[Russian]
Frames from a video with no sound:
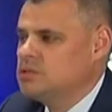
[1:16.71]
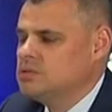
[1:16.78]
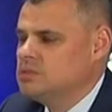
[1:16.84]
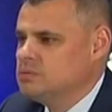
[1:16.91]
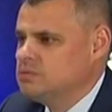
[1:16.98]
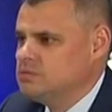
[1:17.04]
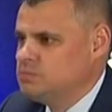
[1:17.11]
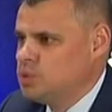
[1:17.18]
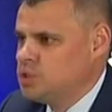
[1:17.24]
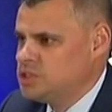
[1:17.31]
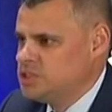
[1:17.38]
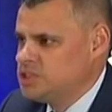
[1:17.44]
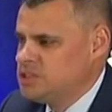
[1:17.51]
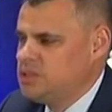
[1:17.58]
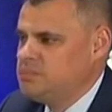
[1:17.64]
в
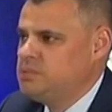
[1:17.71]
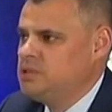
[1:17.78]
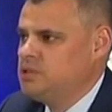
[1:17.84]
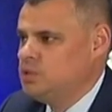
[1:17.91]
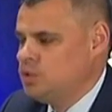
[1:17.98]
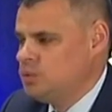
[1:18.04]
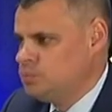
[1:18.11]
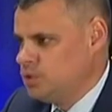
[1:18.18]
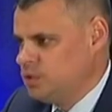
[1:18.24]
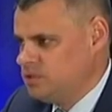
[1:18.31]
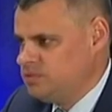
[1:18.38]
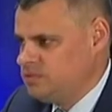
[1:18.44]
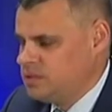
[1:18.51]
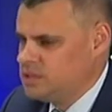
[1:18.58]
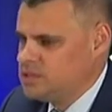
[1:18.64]
большей степени любой
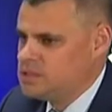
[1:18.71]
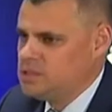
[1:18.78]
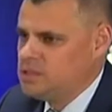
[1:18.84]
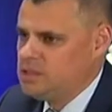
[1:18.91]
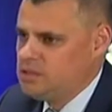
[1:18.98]
инфекции,